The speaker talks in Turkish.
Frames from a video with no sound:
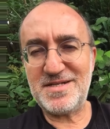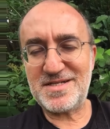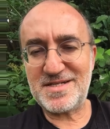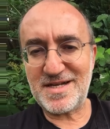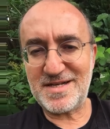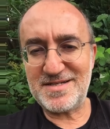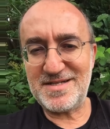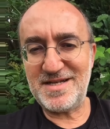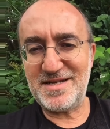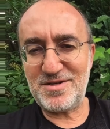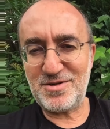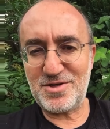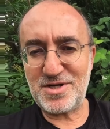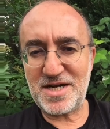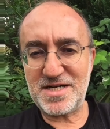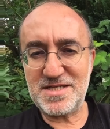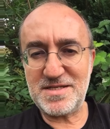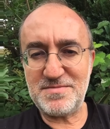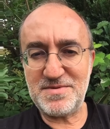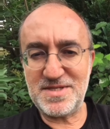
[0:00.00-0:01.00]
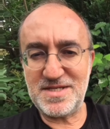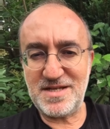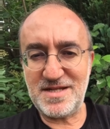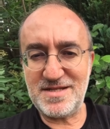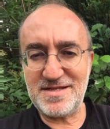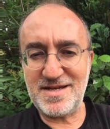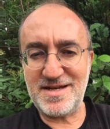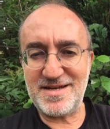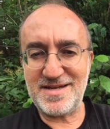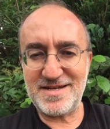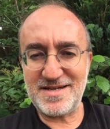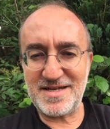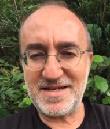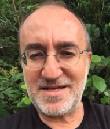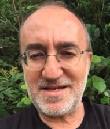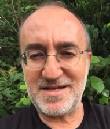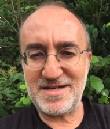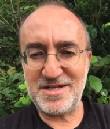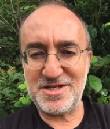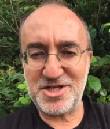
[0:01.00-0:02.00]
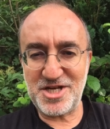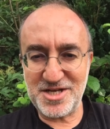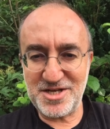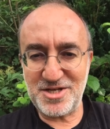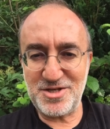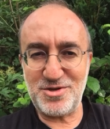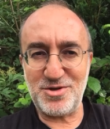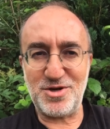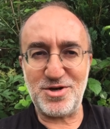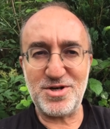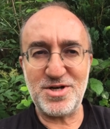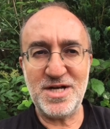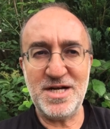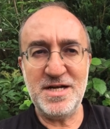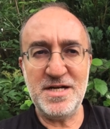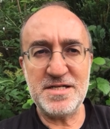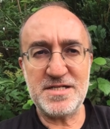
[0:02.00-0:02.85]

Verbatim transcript: insan yeni öğrendiği bir dilde e, çekiniyor.